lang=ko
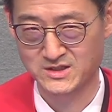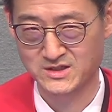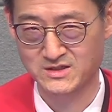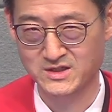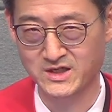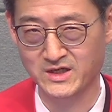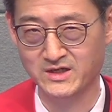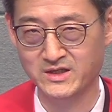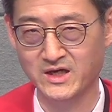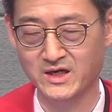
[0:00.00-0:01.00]

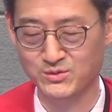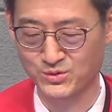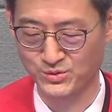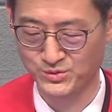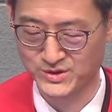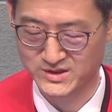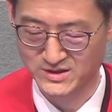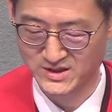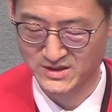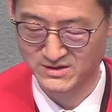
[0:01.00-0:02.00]
그렇게 대하고
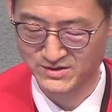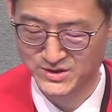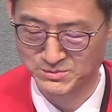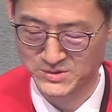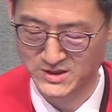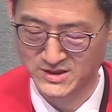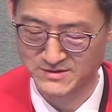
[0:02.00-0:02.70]
있었다는 것입니다.